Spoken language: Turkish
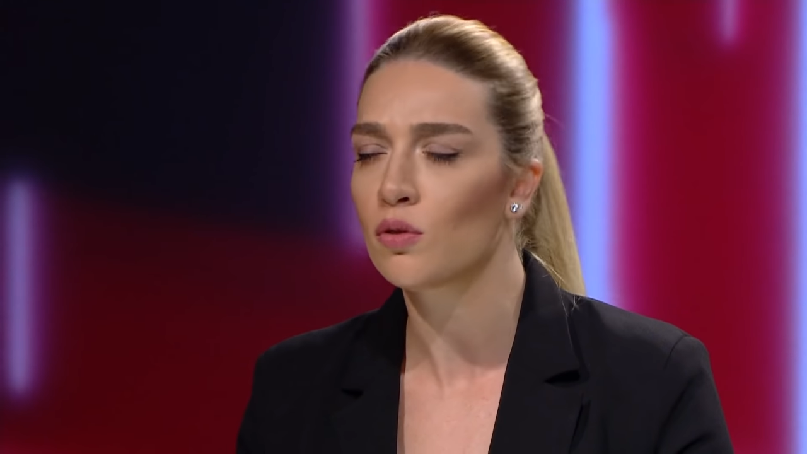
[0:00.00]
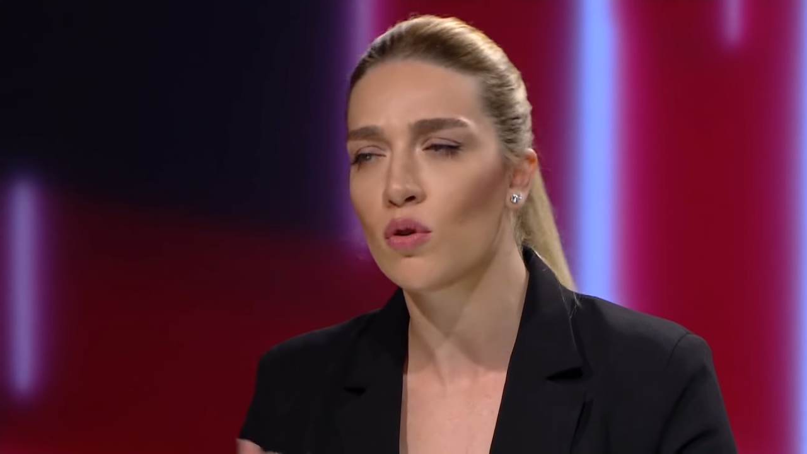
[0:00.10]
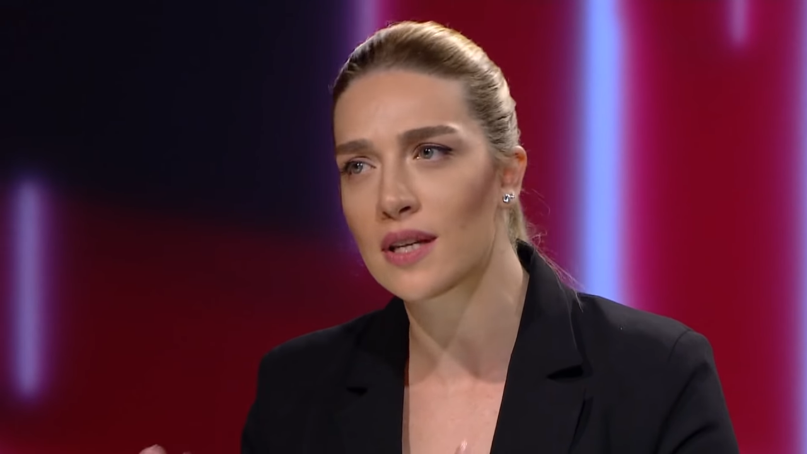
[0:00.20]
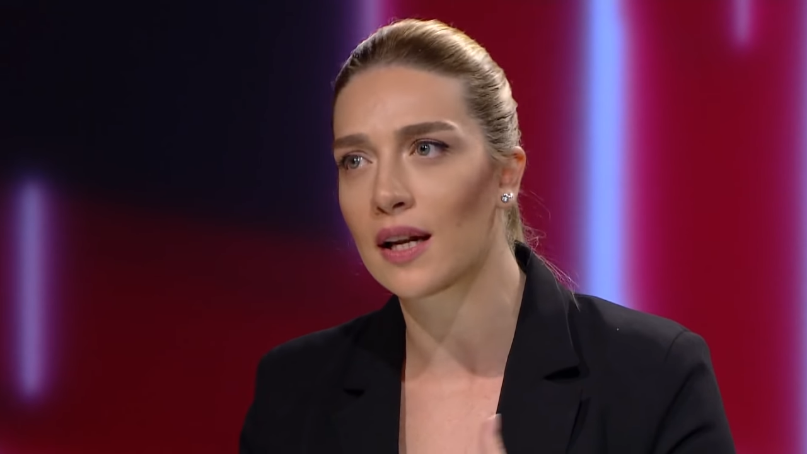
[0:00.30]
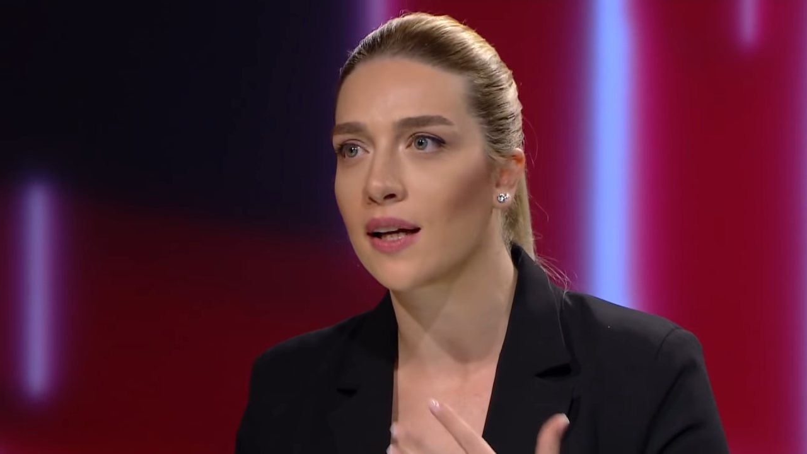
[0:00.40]

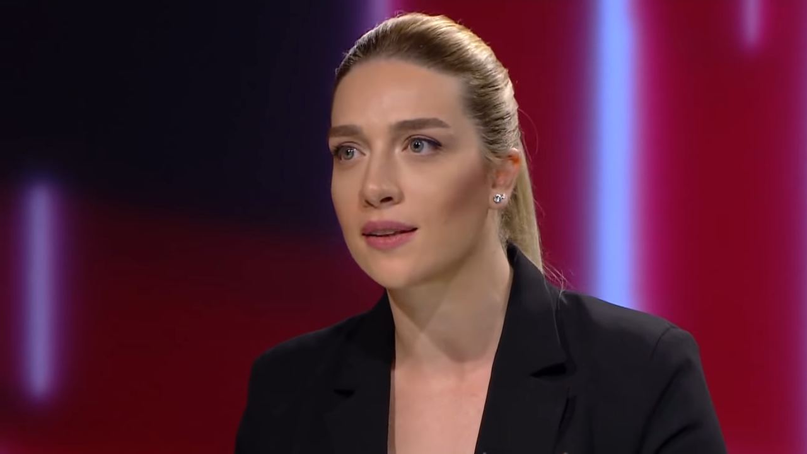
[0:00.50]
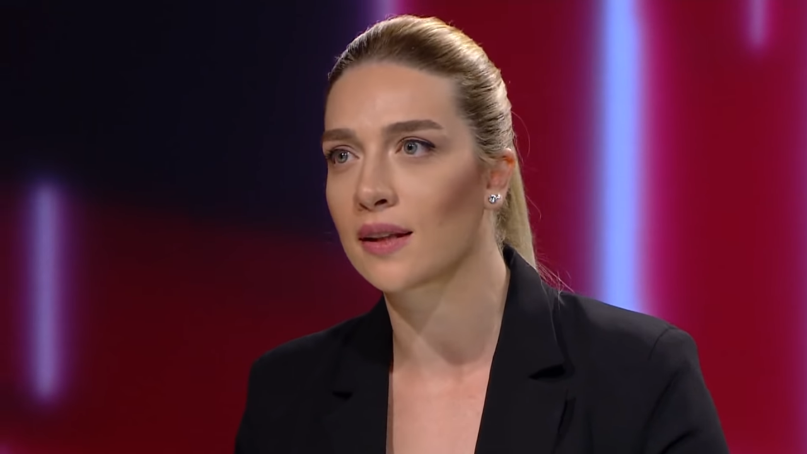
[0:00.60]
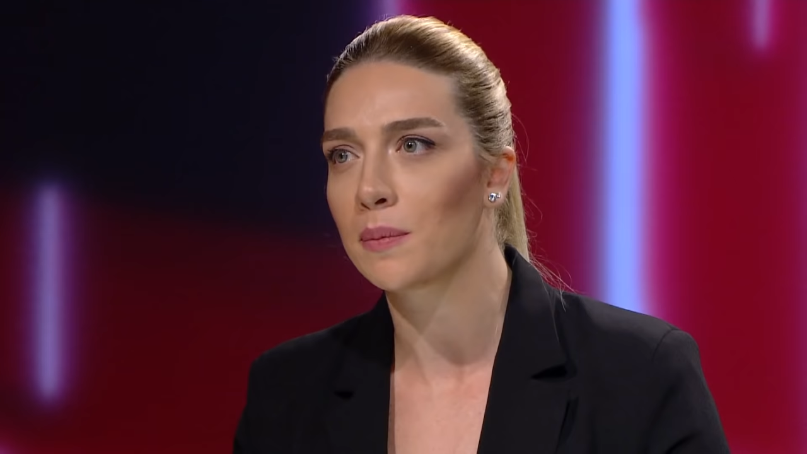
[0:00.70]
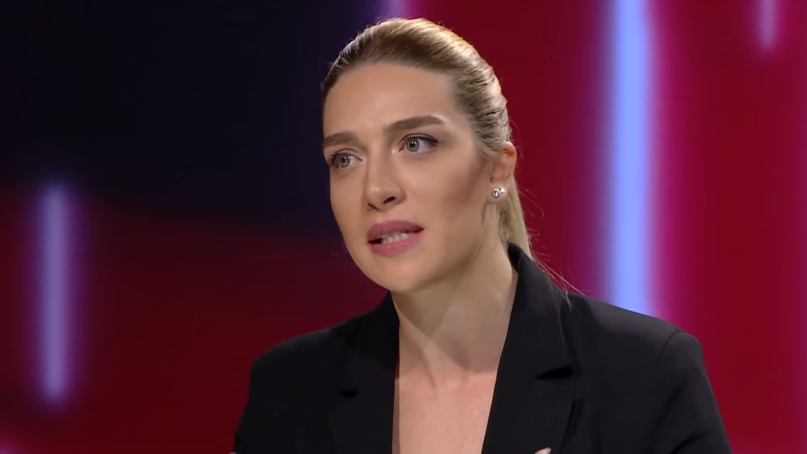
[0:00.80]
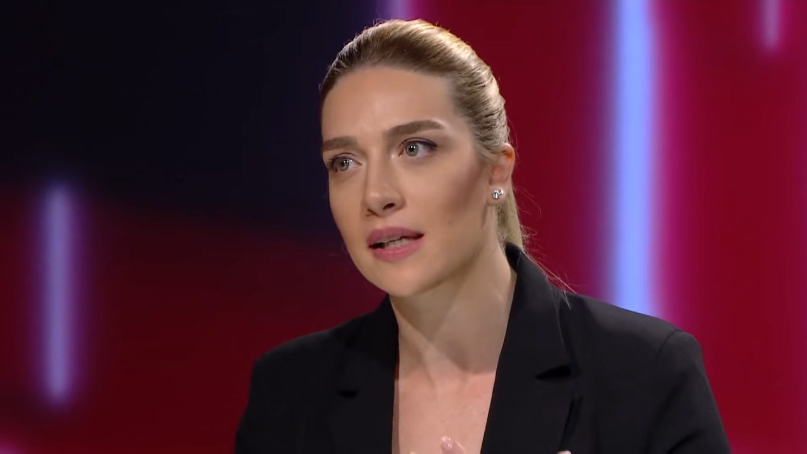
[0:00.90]
özel
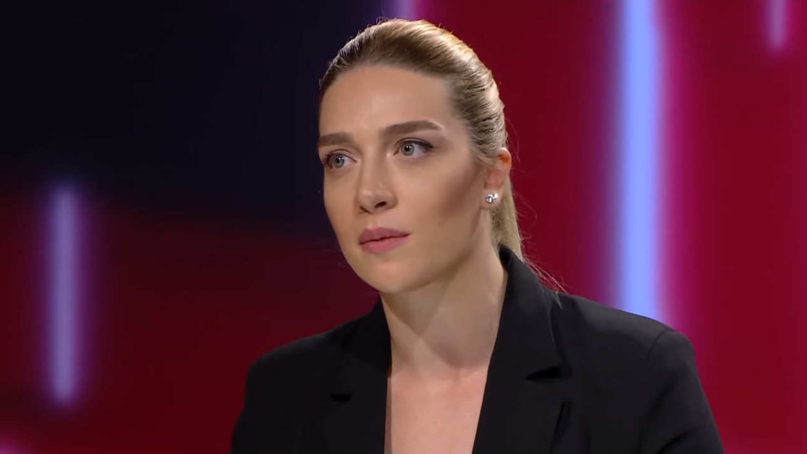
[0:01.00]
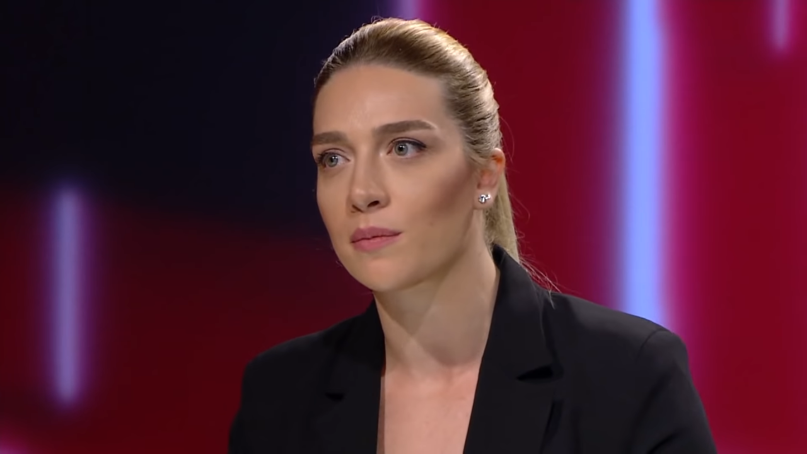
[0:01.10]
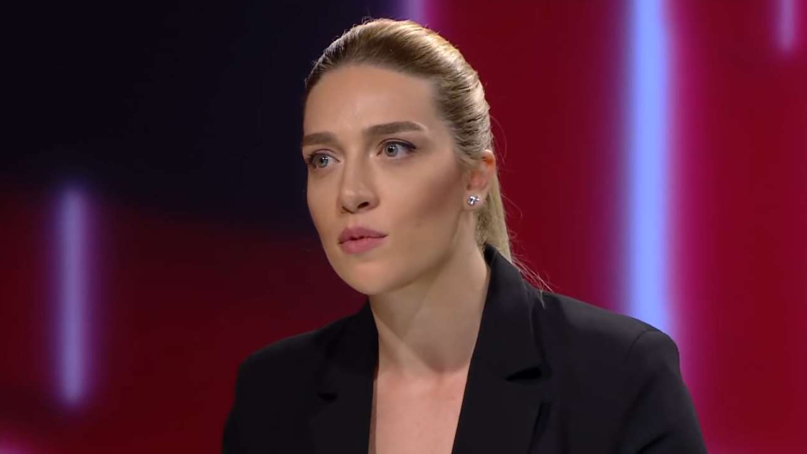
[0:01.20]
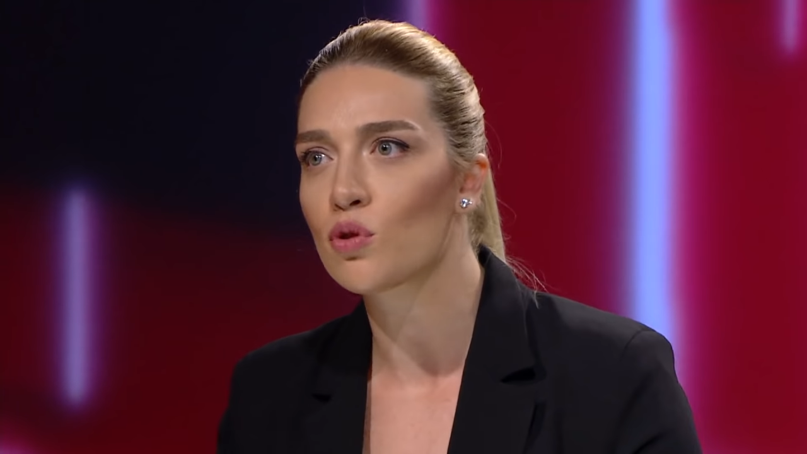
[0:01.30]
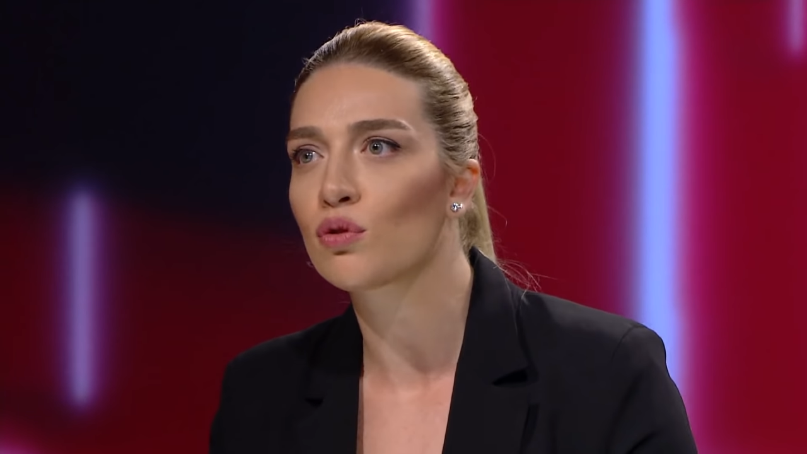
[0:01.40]
hayattaki bir takım
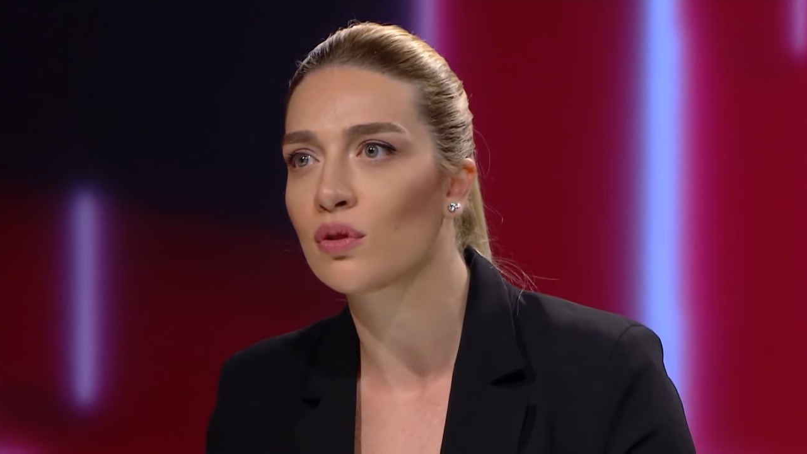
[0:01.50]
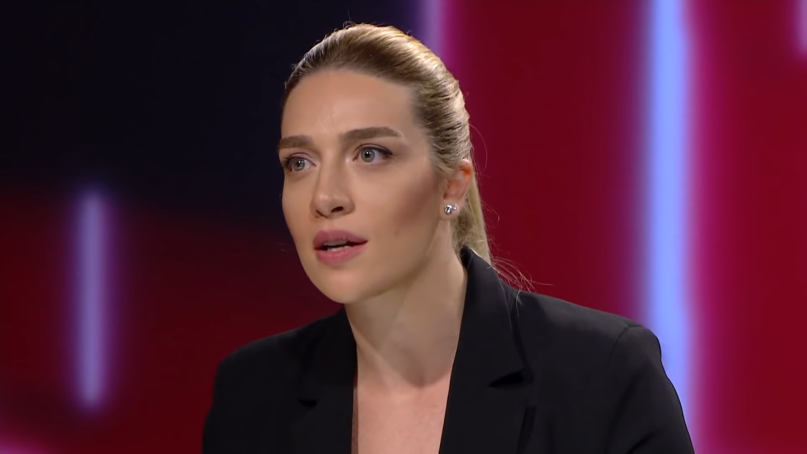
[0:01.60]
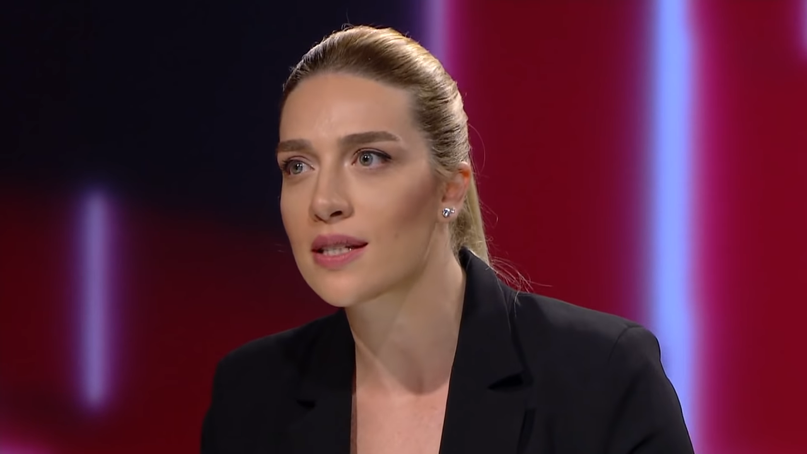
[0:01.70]
sorunlar